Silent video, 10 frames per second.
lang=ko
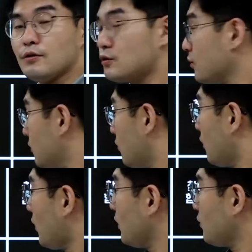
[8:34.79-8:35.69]
그죠? 그럼
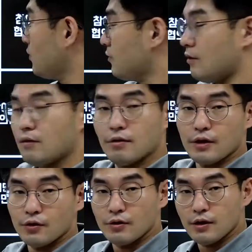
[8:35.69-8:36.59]
y 이론은
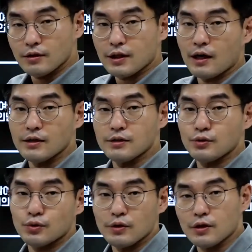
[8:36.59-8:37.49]
당연히
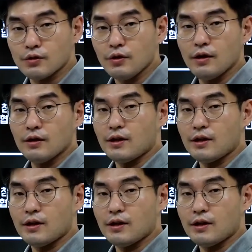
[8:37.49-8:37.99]
자아실현 쪽이겠죠?